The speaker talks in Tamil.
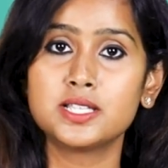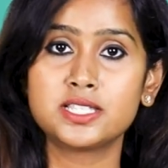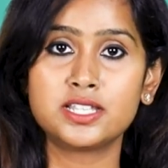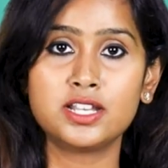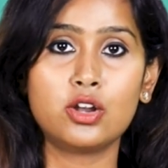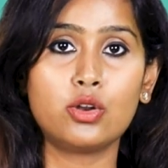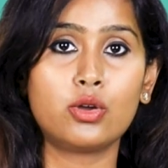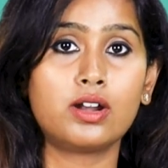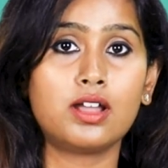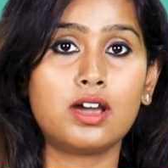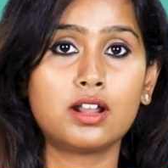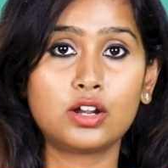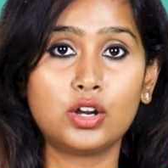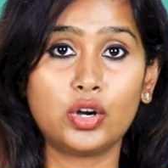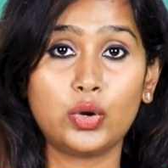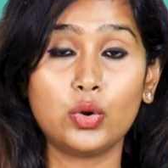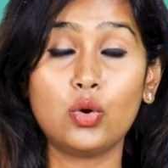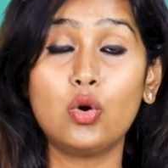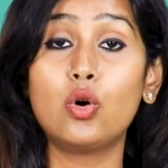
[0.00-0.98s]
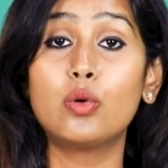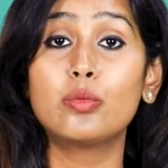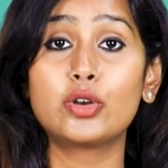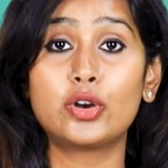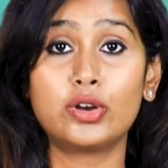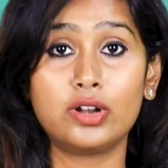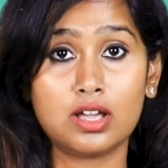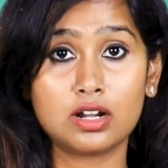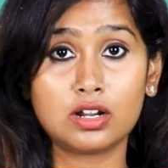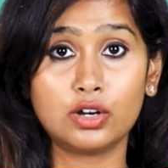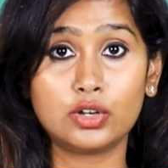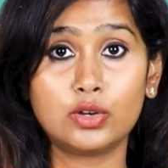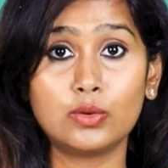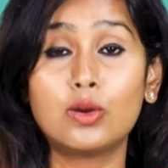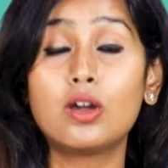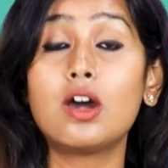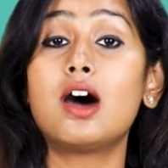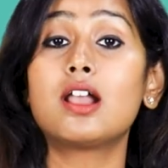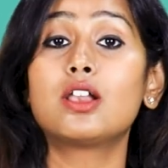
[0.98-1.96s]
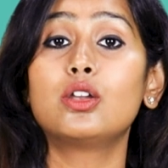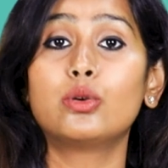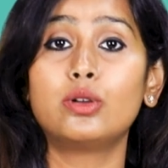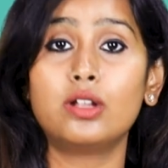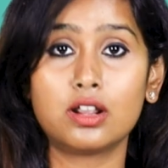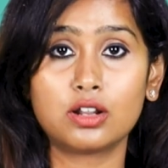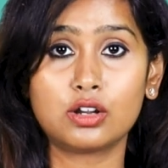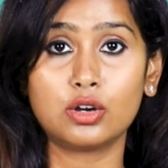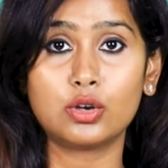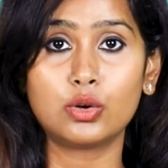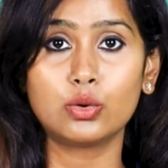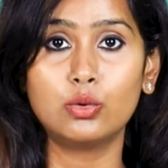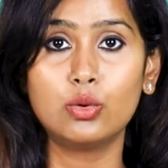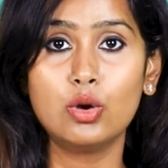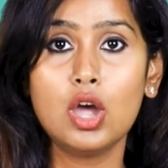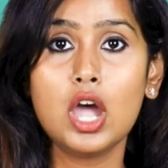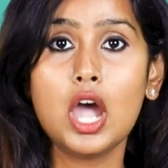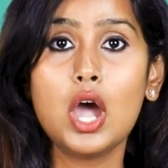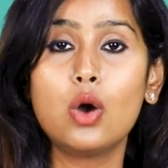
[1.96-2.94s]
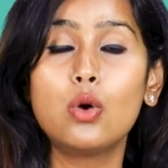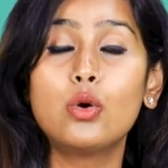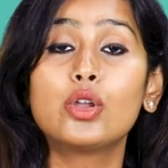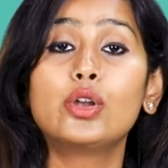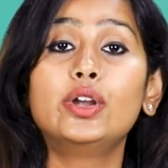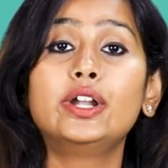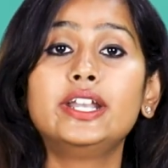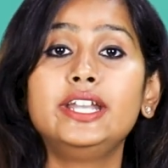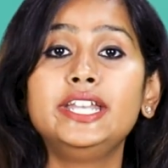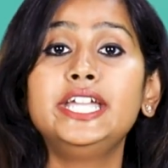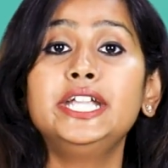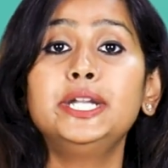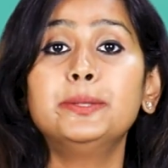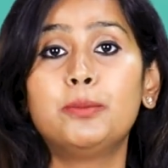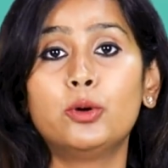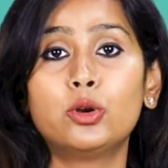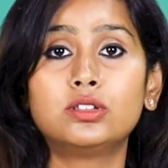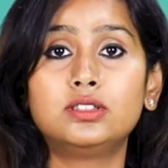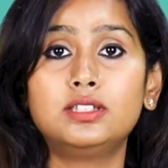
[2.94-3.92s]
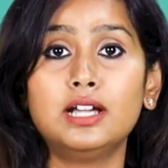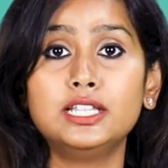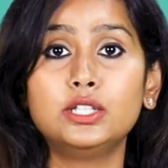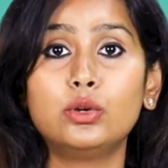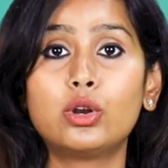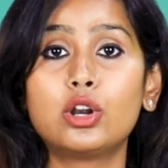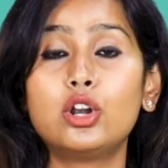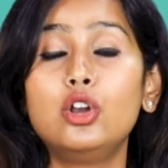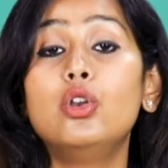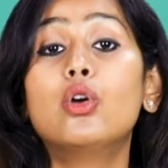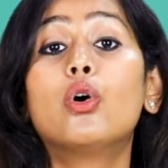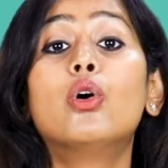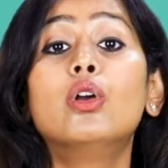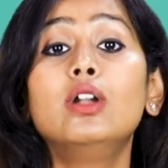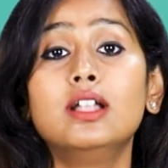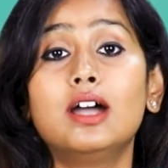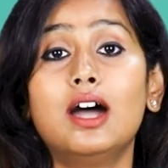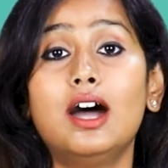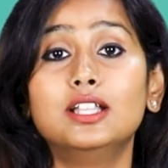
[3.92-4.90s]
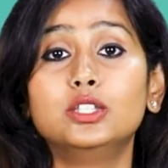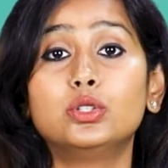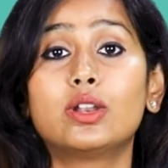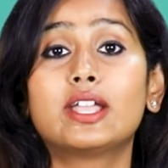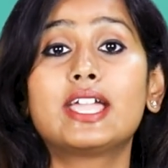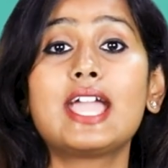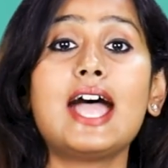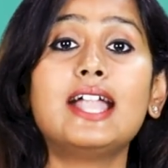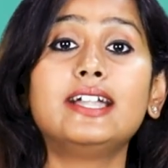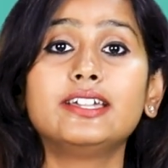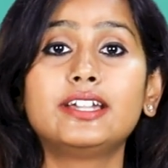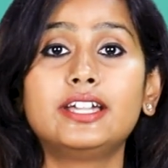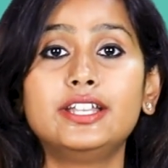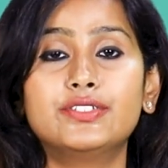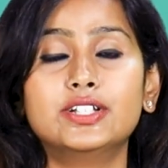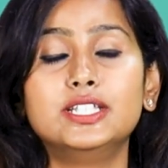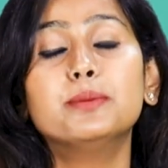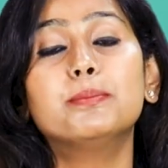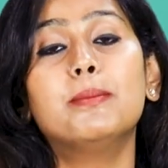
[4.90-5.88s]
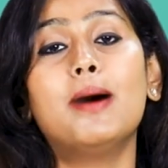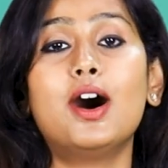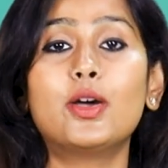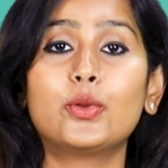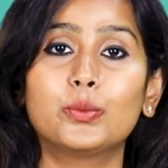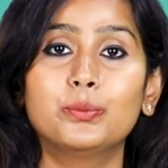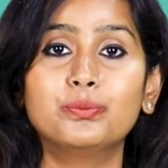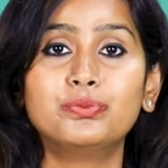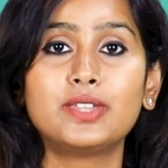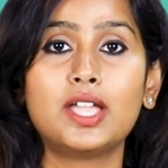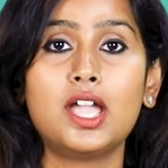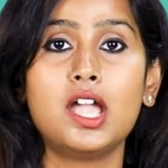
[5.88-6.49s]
பர்சனல் லோனாக இருக்கட்டும் ஹோம் லோனாக இருக்கட்டும் கார் லோனாக இருக்கட்டும் உங்களுடைய நீடு பொறுத்து அந்த ஒரு லோன் அந்த ஒரு கேட்டகரி வந்து மாறும்